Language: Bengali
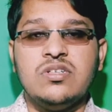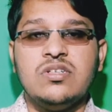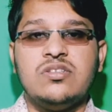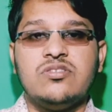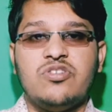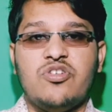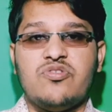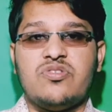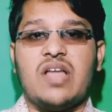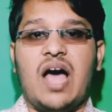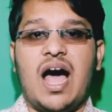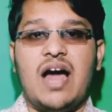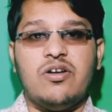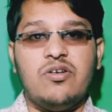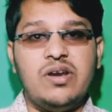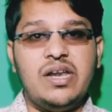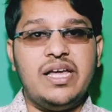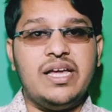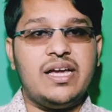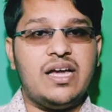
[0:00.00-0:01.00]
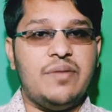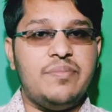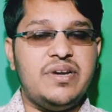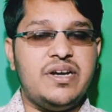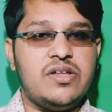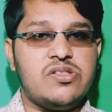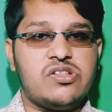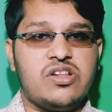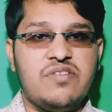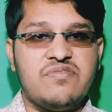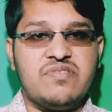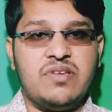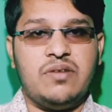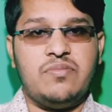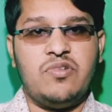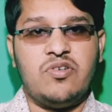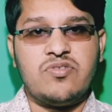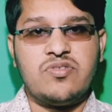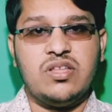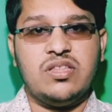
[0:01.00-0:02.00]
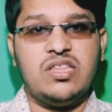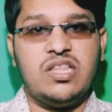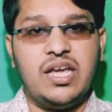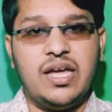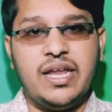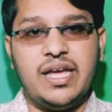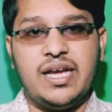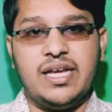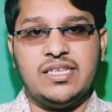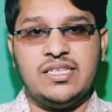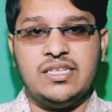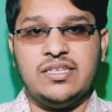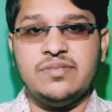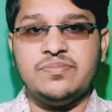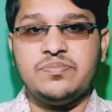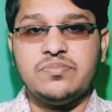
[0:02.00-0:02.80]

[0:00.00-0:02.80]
তো তারও লিঙ্ক আমি ডেসক্রিপশান বক্সে দিয়ে রেখেছি